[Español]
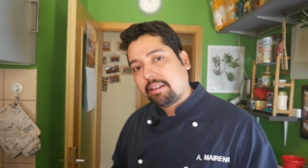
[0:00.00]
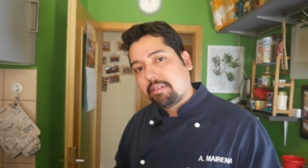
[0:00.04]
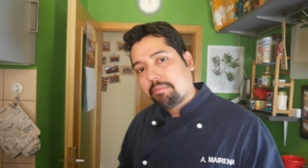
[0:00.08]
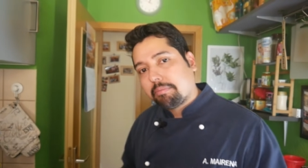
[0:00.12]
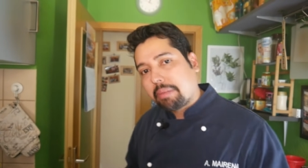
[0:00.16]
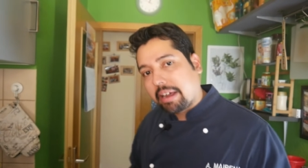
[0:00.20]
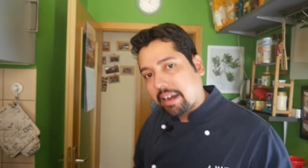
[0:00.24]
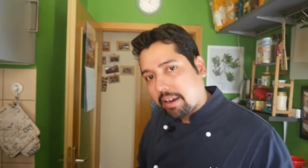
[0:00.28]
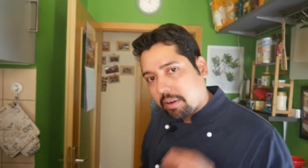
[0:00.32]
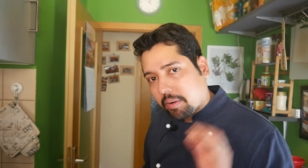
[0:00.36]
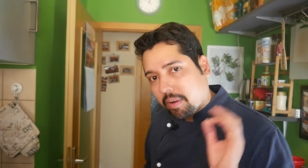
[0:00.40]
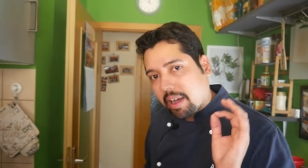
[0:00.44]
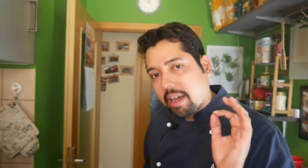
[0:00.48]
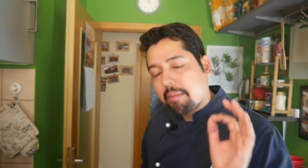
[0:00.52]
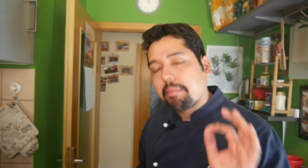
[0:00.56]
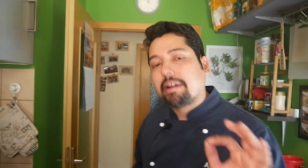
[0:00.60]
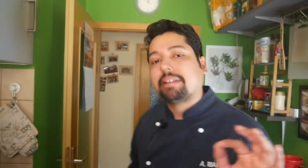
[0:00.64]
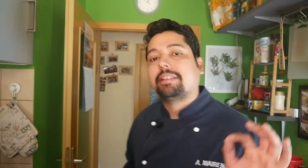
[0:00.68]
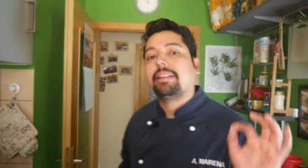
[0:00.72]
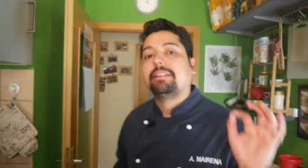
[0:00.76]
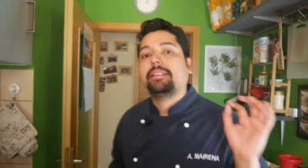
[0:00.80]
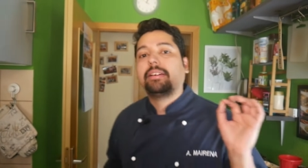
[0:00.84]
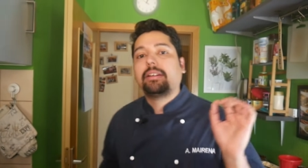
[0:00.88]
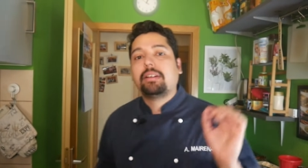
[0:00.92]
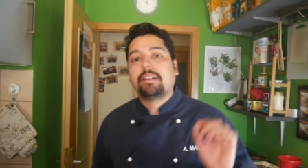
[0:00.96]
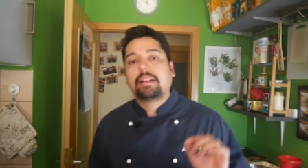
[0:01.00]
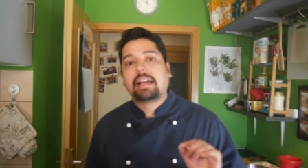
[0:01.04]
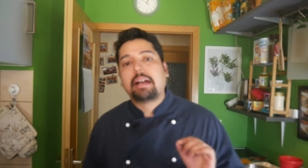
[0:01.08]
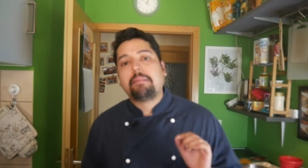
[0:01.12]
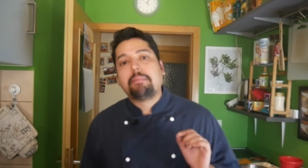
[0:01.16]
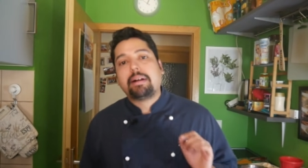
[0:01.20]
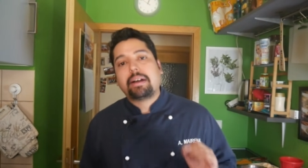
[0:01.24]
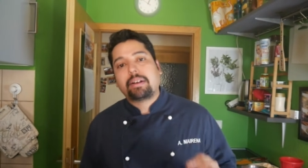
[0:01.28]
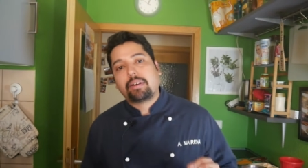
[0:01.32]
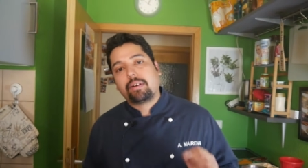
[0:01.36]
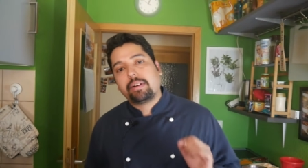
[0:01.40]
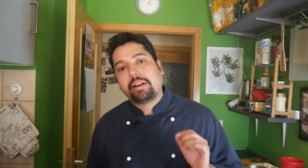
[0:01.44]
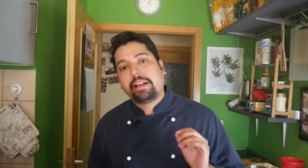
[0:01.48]
Para los amantes de los
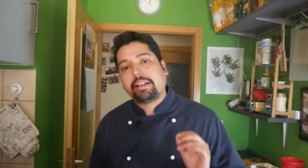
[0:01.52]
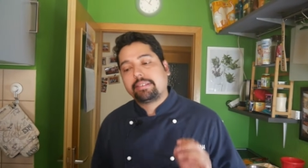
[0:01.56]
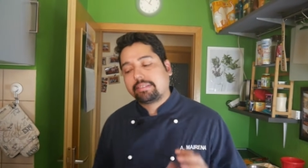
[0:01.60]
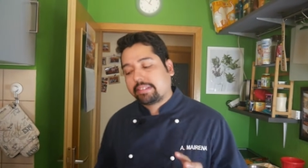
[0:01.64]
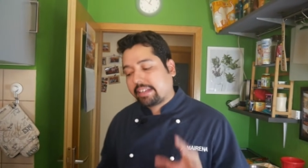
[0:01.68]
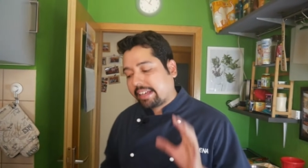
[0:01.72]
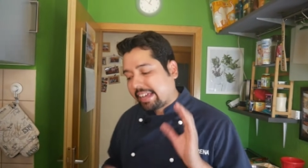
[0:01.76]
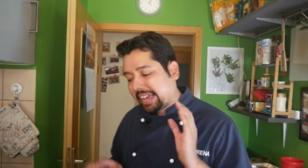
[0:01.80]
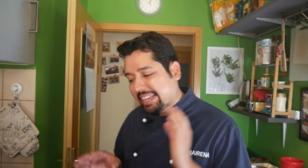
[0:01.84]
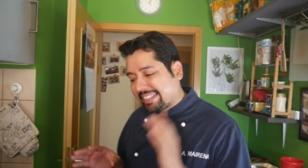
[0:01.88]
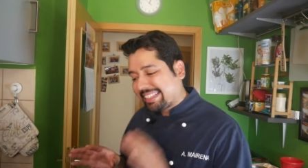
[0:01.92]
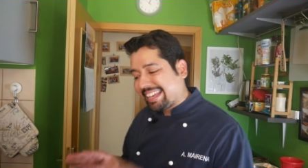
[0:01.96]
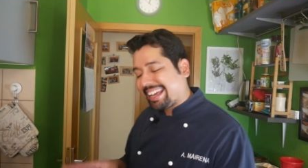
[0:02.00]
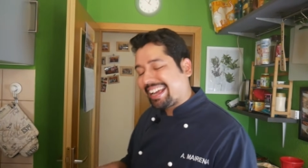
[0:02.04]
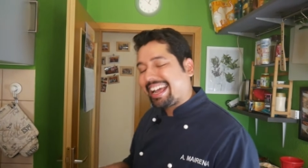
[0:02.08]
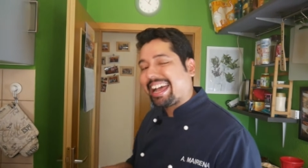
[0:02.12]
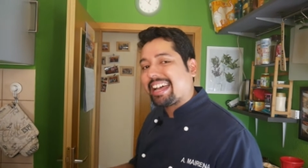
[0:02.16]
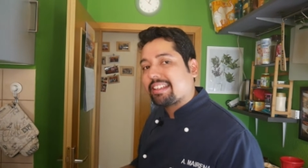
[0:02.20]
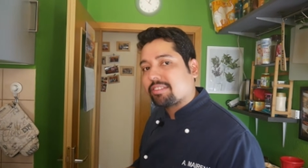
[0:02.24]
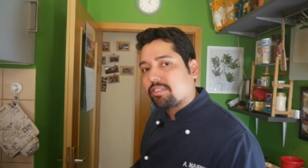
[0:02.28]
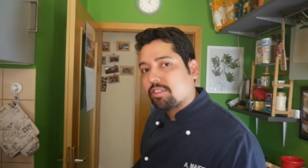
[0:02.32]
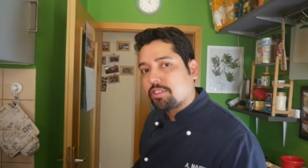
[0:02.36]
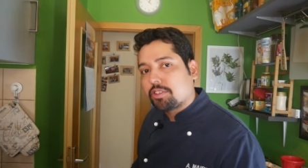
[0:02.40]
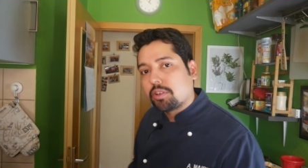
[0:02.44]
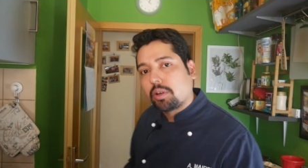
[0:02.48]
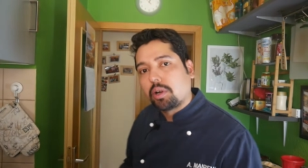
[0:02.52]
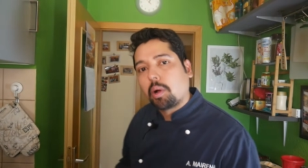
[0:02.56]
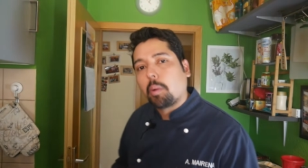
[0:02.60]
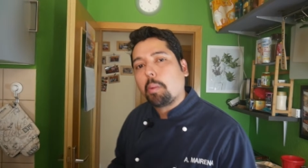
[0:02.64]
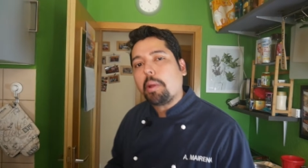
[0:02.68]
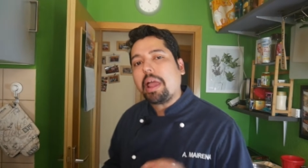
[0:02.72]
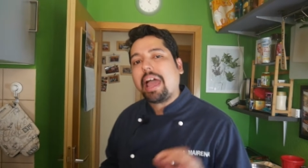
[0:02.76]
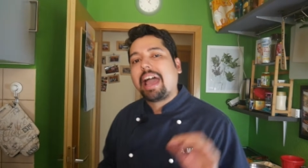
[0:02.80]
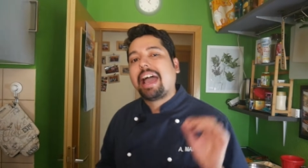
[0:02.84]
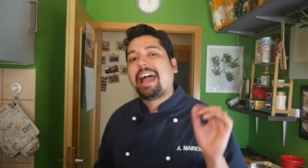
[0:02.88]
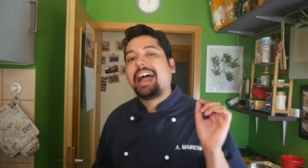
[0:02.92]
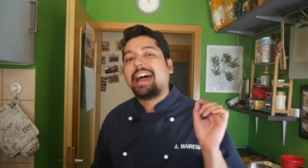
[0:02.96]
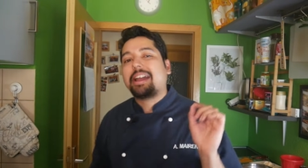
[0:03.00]
camarones, en este caso yo lo
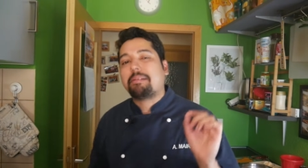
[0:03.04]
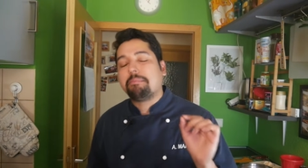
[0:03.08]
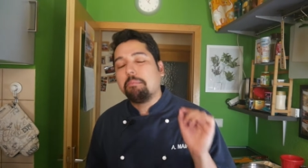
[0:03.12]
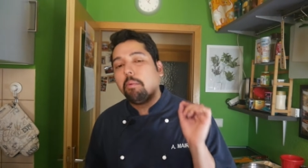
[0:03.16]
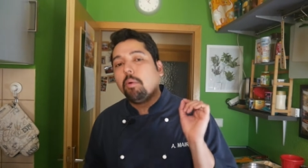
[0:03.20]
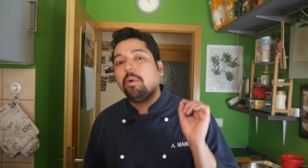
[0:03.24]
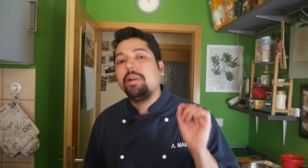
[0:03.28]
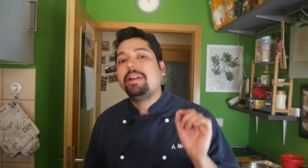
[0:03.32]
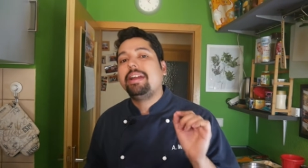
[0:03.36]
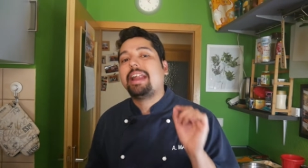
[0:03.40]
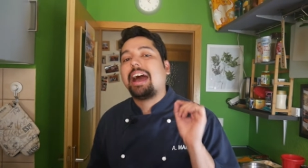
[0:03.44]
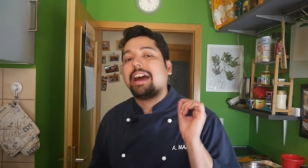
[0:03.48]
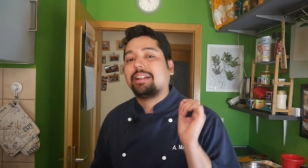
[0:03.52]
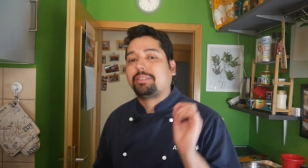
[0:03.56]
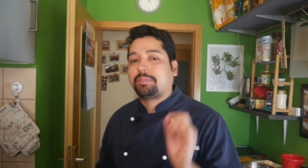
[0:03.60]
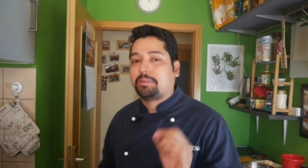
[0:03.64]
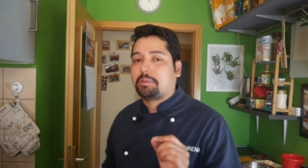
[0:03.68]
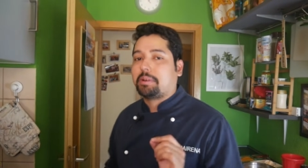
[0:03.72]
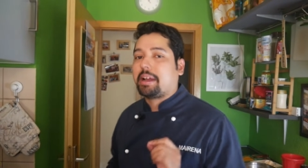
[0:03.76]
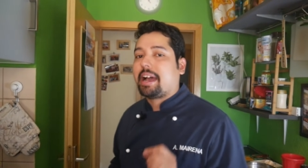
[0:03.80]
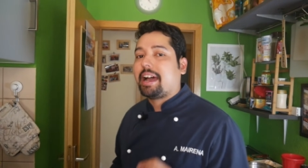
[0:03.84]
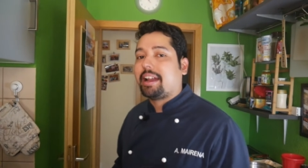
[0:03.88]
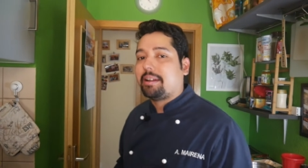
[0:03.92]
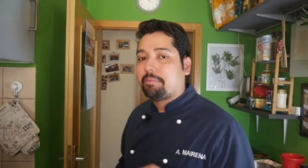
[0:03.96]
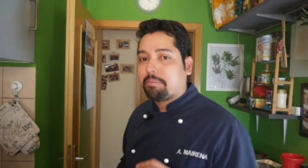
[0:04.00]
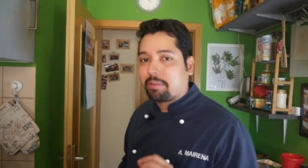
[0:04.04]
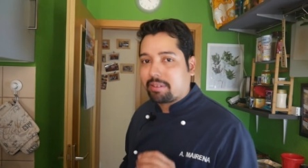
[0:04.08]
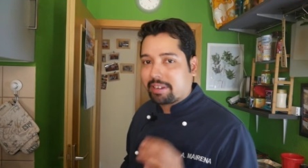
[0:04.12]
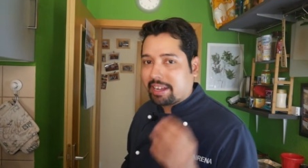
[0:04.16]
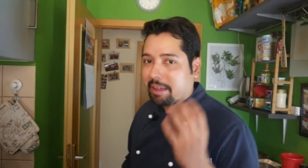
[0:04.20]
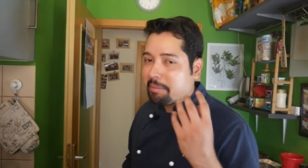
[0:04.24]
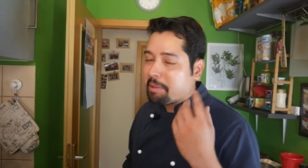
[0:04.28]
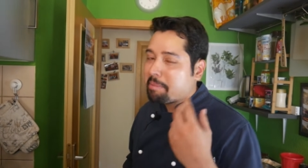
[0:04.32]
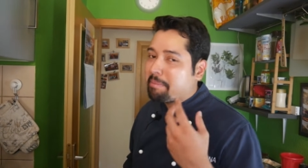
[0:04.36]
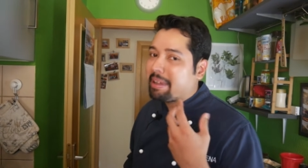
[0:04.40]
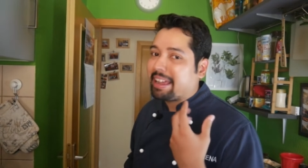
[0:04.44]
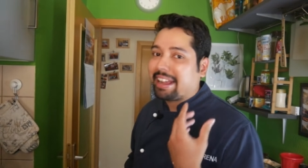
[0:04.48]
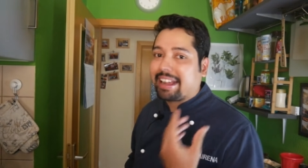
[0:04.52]
voy a dejar muy natural porque a
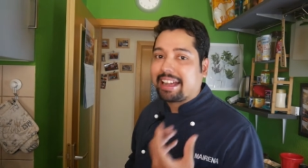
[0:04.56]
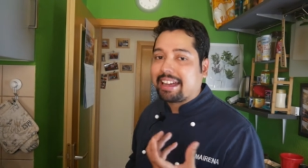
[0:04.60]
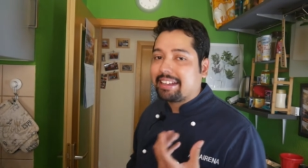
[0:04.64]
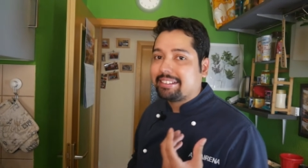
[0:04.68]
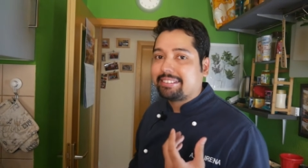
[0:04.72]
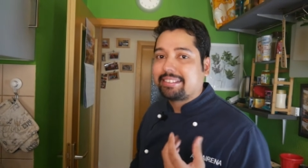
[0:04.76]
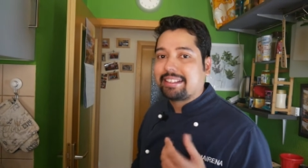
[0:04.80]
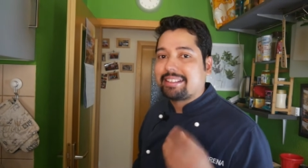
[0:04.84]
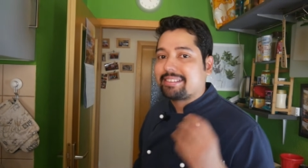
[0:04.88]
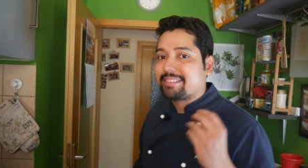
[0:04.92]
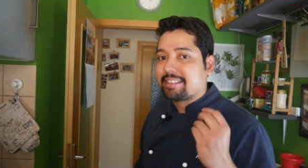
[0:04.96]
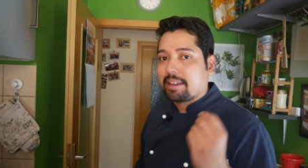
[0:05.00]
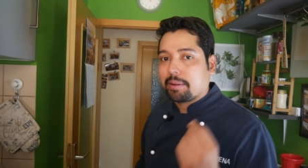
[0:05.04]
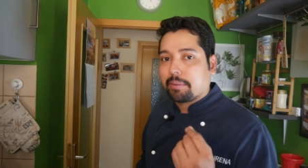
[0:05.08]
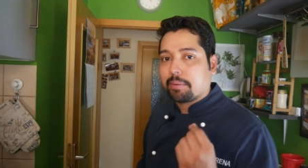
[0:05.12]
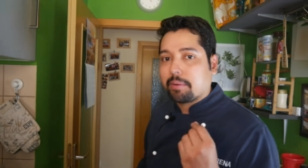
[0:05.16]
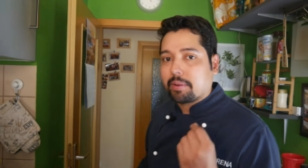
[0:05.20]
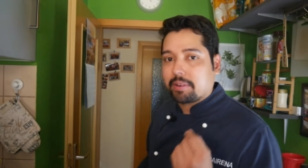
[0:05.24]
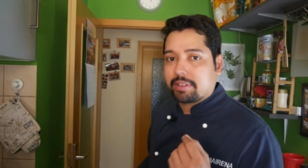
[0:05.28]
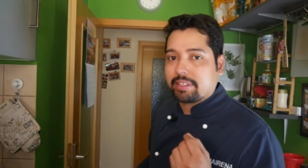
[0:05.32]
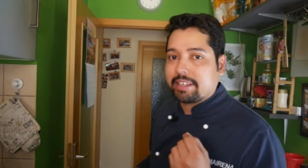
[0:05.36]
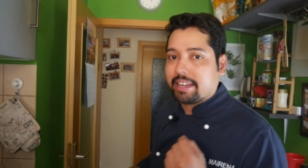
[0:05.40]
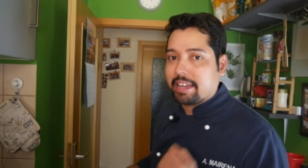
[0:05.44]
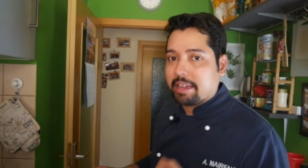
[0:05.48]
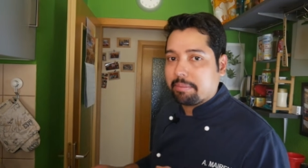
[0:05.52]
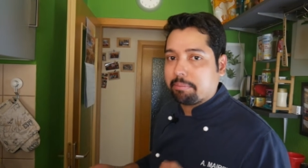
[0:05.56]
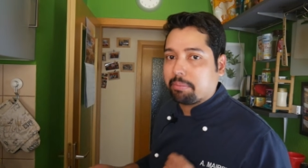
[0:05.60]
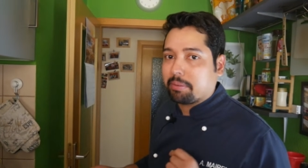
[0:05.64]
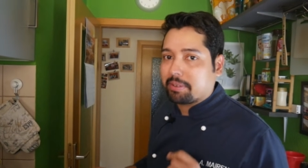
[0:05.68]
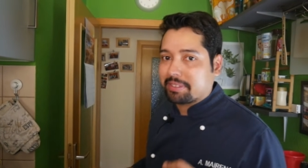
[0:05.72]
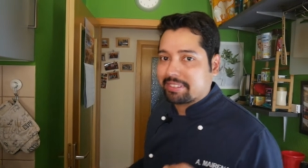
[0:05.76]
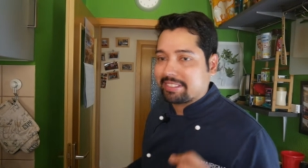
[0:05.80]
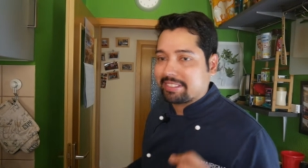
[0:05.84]
mí me encanta el sabor ya de por